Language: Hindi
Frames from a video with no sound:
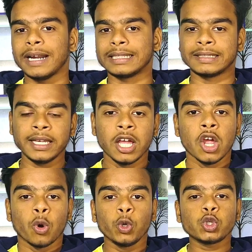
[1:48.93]
कराते थे
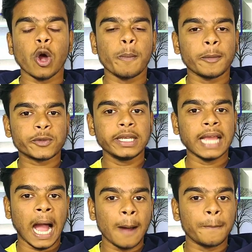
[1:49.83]
उस टॉपअप से
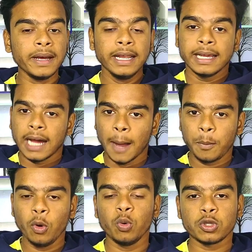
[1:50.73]
यहाँ पर
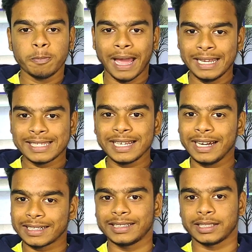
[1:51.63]
आपको उस बैलेंस से
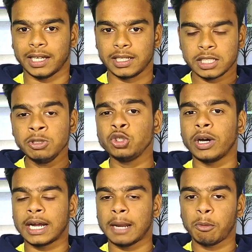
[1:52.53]
कटता था समझो
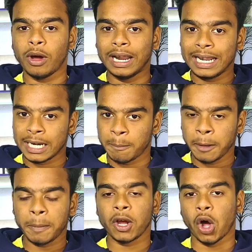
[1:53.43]
अगर आप लोग अलग
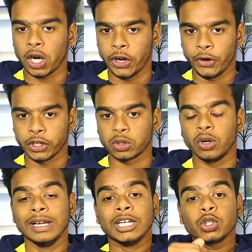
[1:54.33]
नंबर पर कॉल करोगे
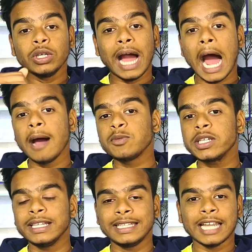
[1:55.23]
तो, तो आज
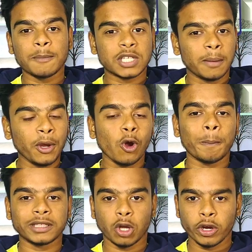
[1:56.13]
के दिन आप सभी को
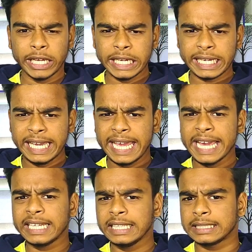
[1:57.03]
पता होगी कि
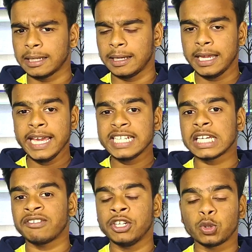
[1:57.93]
एक दिस एक
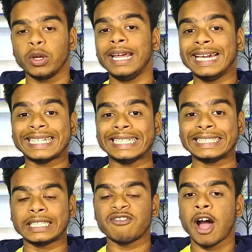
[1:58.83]
जनवरी 2021
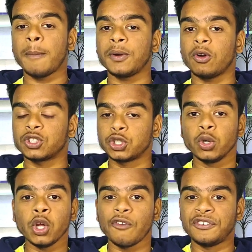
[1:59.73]
से वहाँ पर
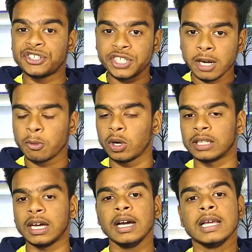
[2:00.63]
जियो ने ऑफिशियल
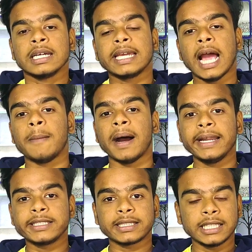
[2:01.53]
बोला था कि
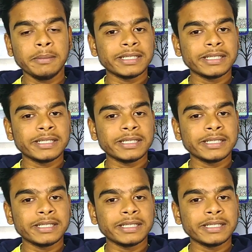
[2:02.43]
हमारे जितने